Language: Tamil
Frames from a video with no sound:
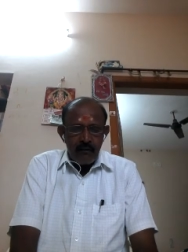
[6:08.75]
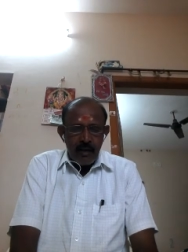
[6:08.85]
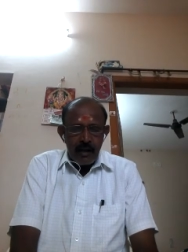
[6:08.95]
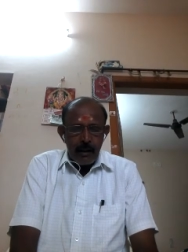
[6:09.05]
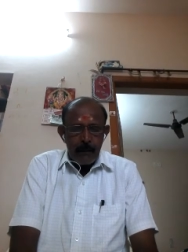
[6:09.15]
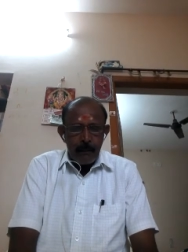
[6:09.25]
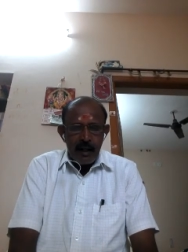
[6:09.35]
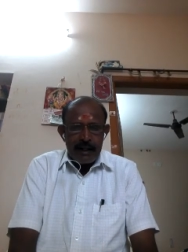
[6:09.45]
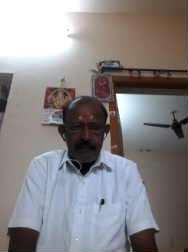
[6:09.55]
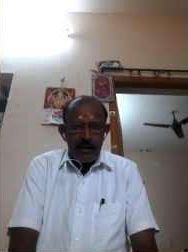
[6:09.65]
வணக்கம்
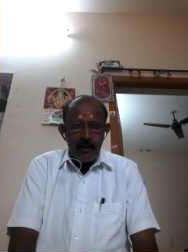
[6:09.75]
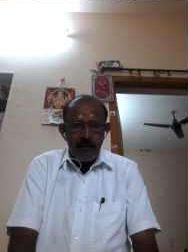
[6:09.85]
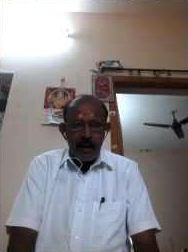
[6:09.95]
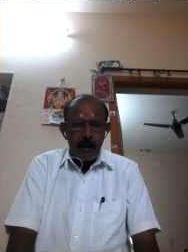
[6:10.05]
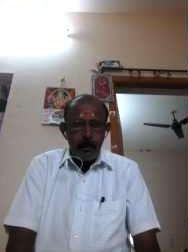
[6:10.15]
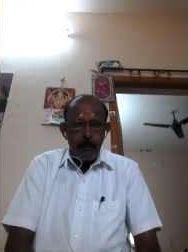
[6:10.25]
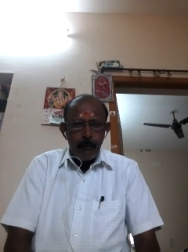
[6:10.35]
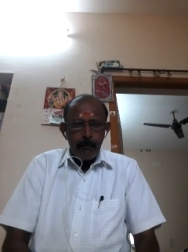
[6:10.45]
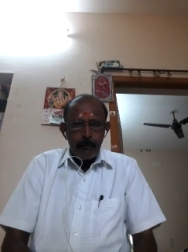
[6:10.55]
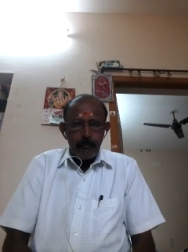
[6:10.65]
அனைவருக்கும் வணக்கம்
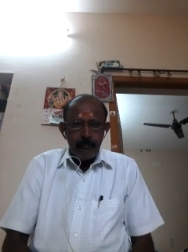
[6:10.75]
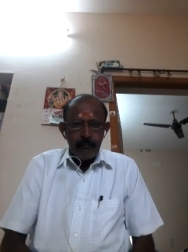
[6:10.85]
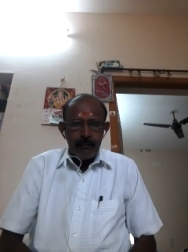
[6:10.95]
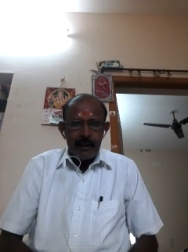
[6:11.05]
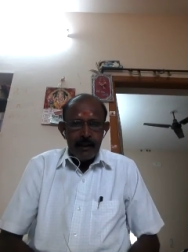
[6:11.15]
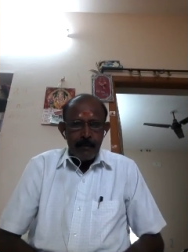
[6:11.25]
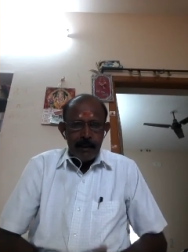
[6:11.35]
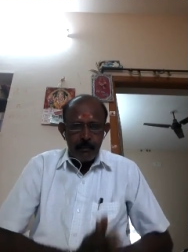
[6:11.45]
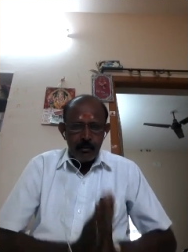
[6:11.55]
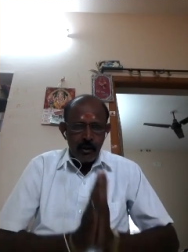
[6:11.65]
மீண்டும் மீண்டும்